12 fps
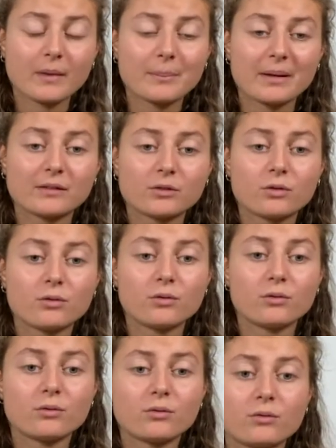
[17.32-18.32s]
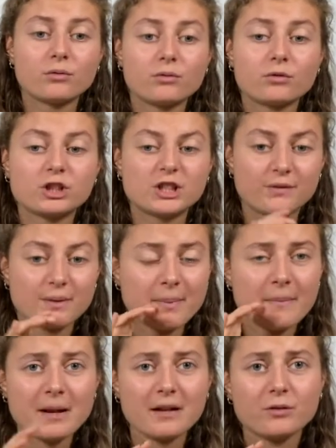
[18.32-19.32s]
parce que j'ai fait
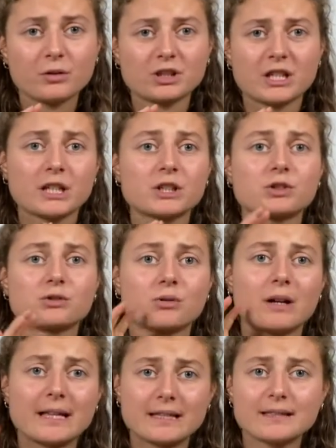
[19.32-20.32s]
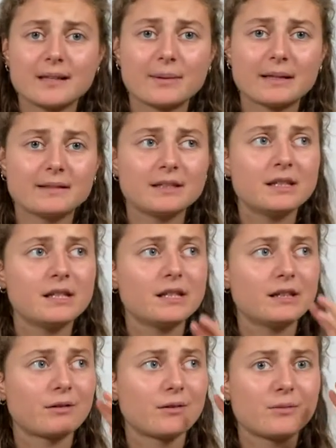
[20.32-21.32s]
pas mal de recherches sur l'année
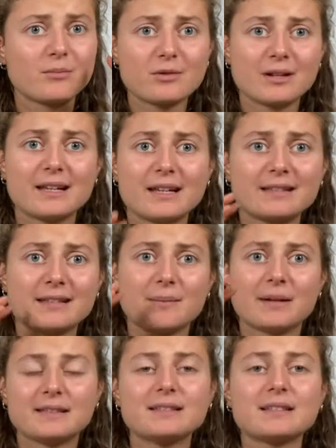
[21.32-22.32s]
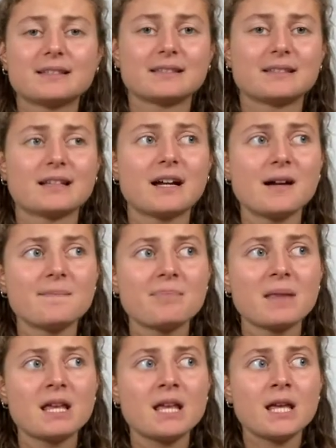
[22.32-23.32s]
sabbatique, le mot-clé sabbatique, etc.
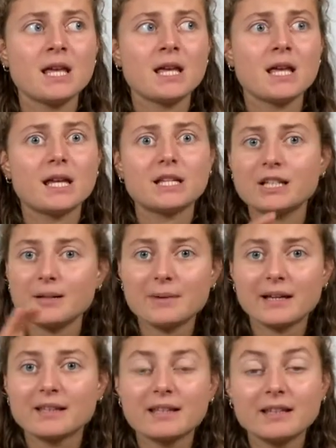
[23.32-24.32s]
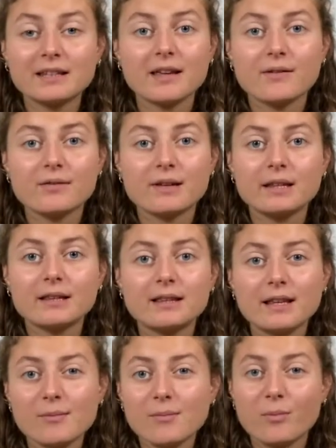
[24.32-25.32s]
Et j'ai remarqué qu'il y avait
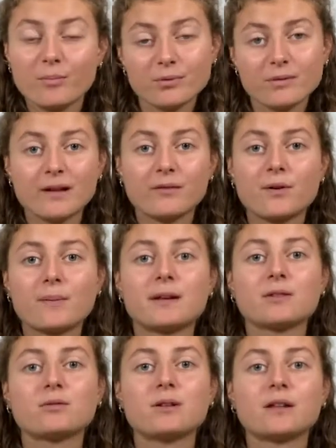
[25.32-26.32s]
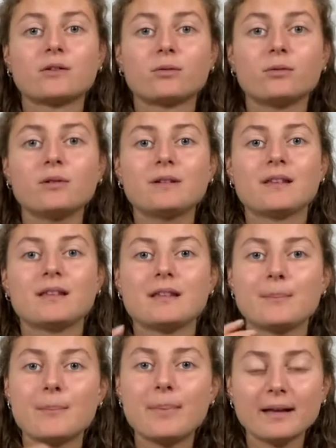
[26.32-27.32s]
tellement peu d'informations là-dessus, que
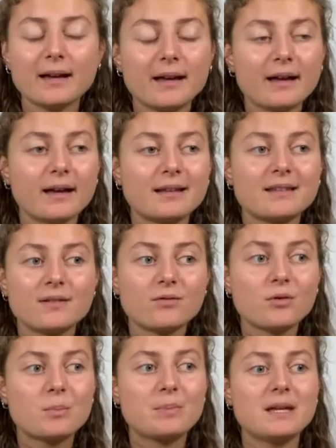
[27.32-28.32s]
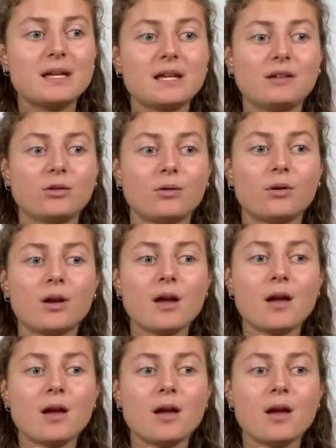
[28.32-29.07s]
c'était pas développé, que